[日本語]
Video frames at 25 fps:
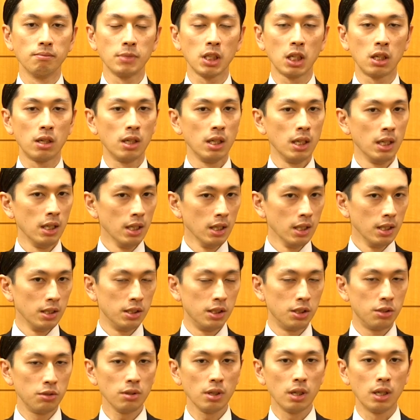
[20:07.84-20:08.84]
だから
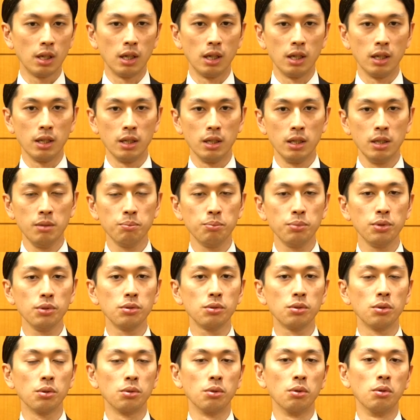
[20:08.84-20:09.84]
実は
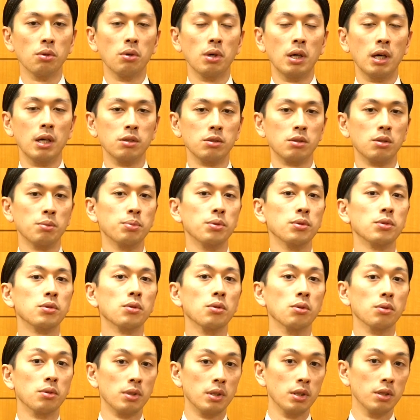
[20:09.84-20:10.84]
インプットと
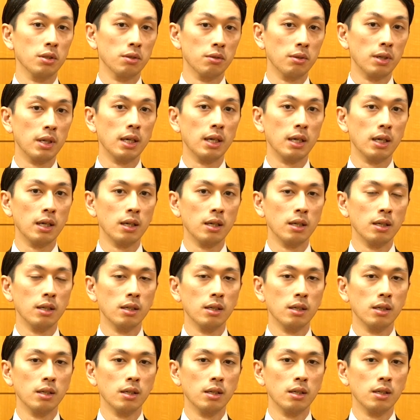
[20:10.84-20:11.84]
アウトプットっていうのは
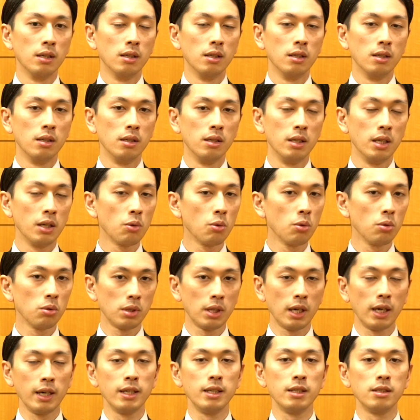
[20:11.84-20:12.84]
二項
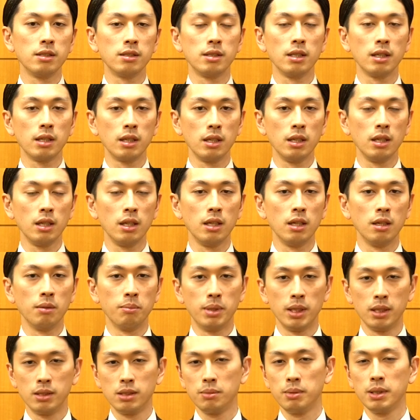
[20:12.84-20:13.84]
対立的に
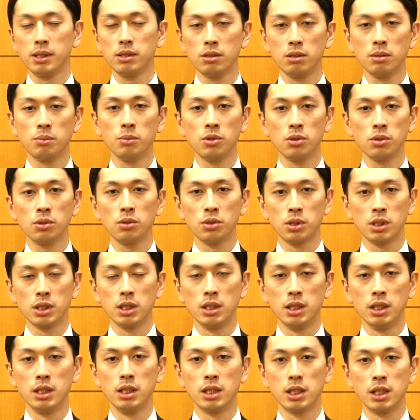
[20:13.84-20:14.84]
別々のものとし
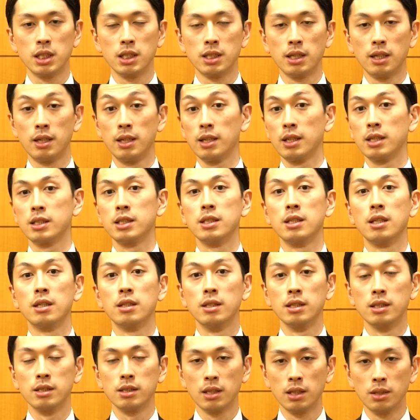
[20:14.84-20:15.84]
て認識されがちな
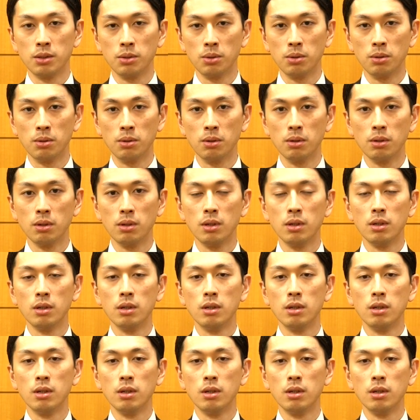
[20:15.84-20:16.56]
んですけど